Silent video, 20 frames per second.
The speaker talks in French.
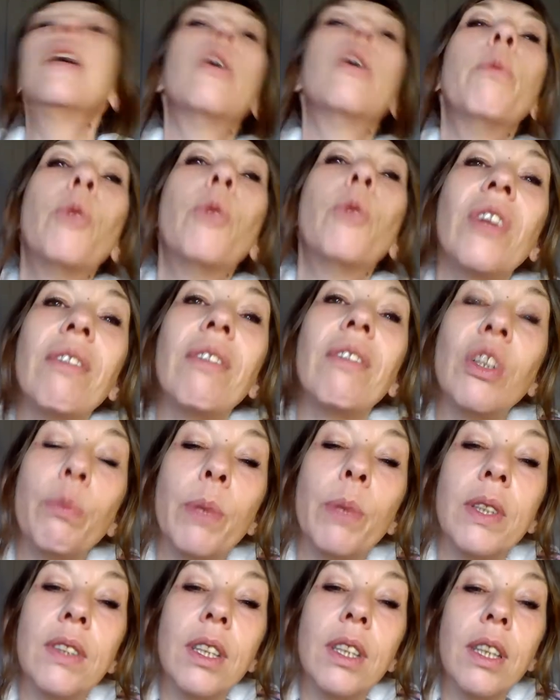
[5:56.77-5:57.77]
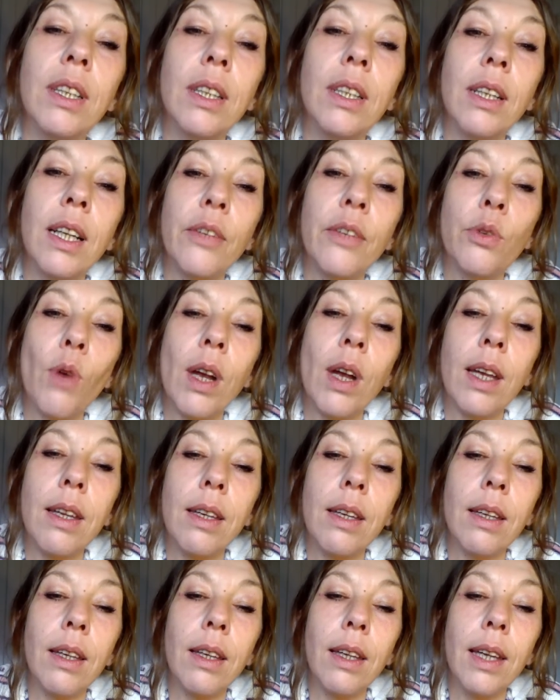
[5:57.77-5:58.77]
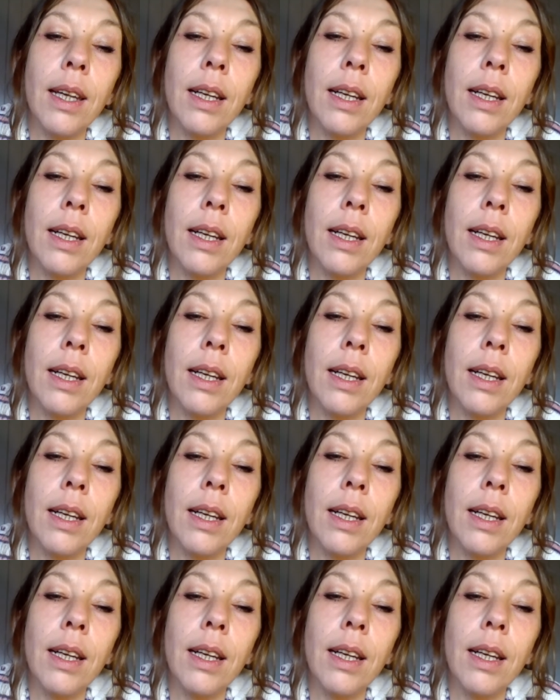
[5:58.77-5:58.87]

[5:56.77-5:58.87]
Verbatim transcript: et comment ça va se passer la soirée